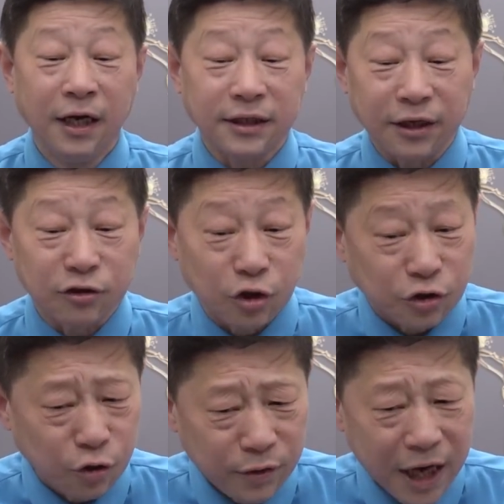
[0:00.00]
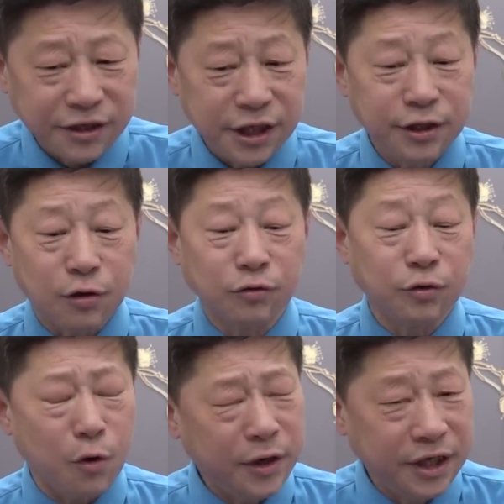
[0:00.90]
他就说中央经济工
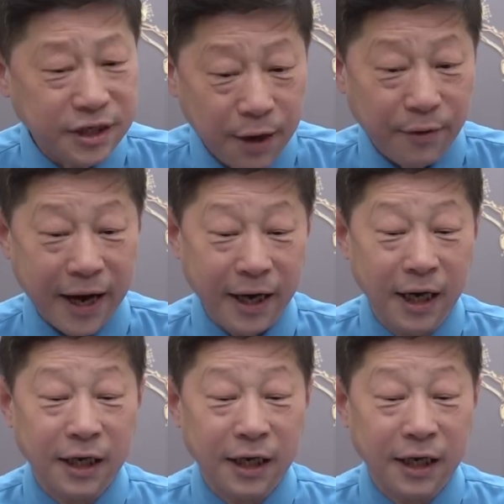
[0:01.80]
作会议认为。